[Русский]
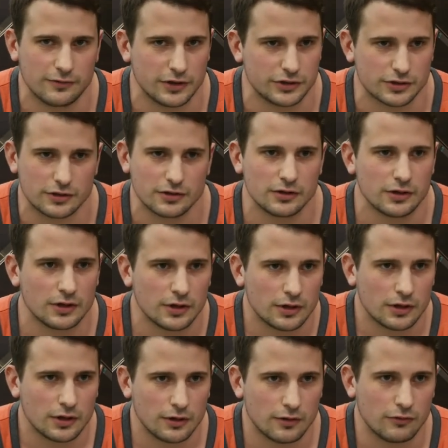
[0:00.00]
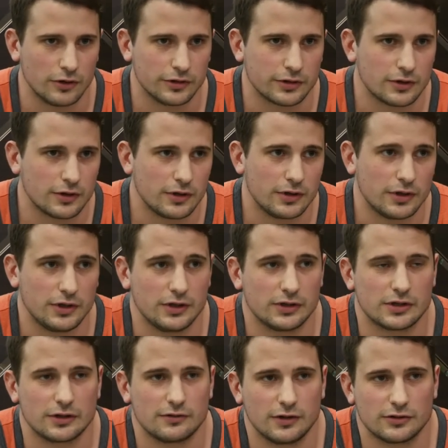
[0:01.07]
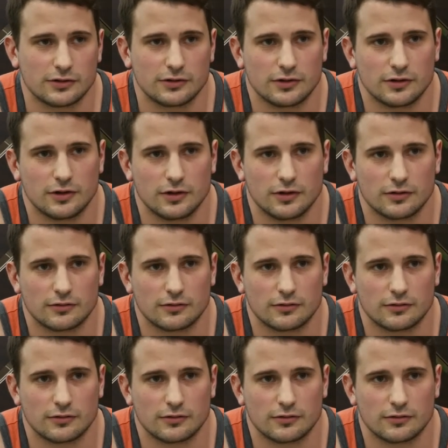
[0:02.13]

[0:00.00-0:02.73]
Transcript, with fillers: ваших. Вот. И, соответственно,